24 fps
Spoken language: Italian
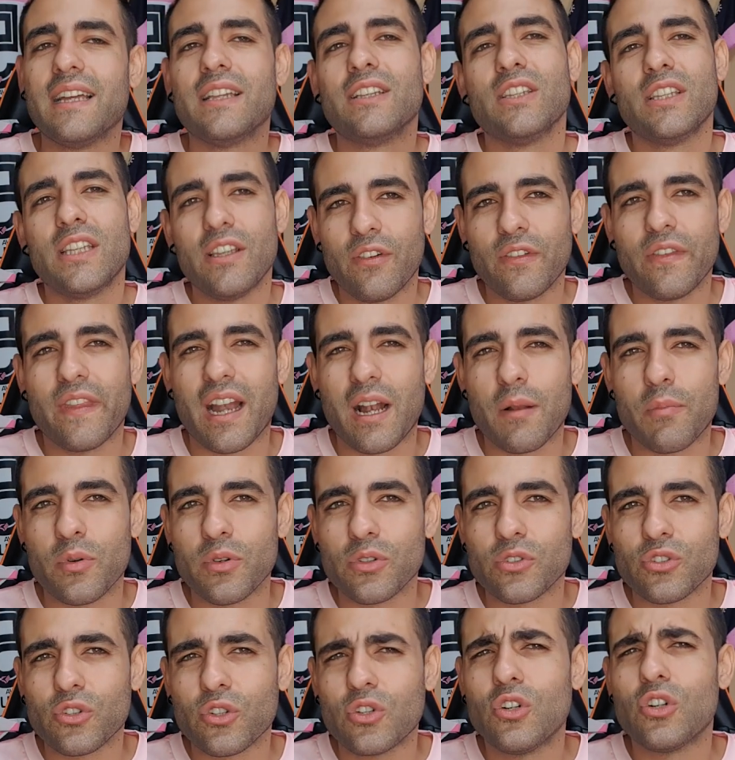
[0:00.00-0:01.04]
devo andare al
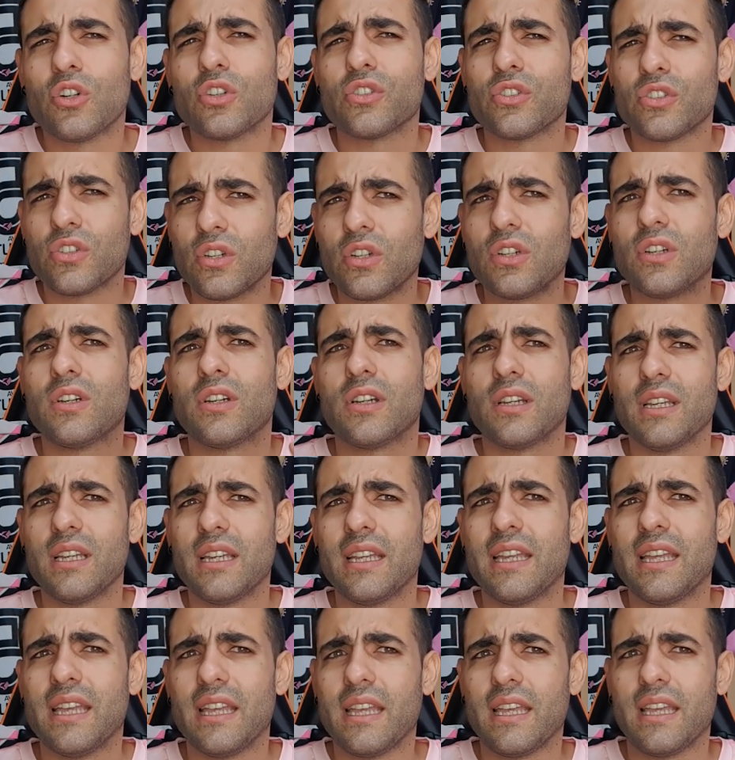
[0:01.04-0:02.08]
pronto soccorso
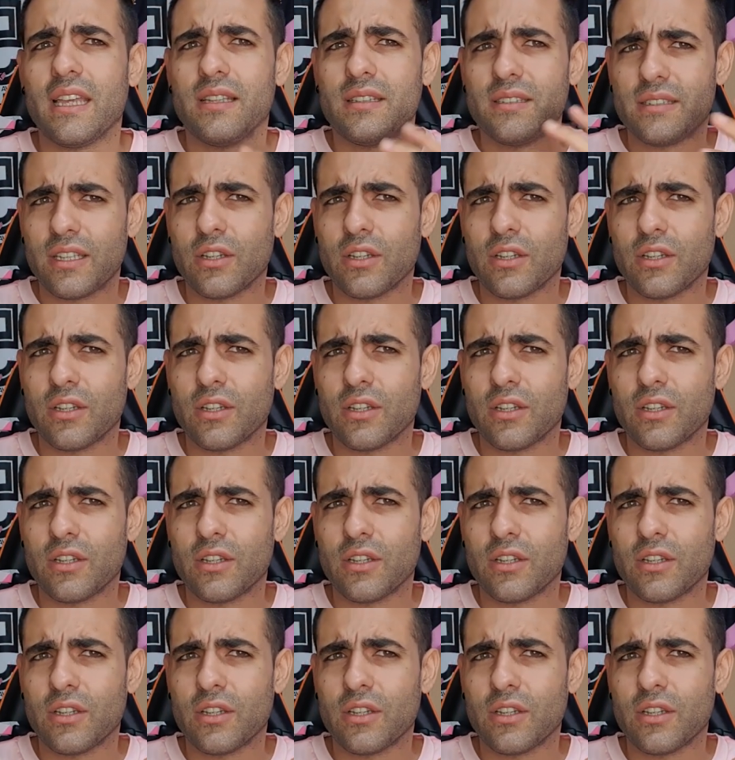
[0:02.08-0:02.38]
e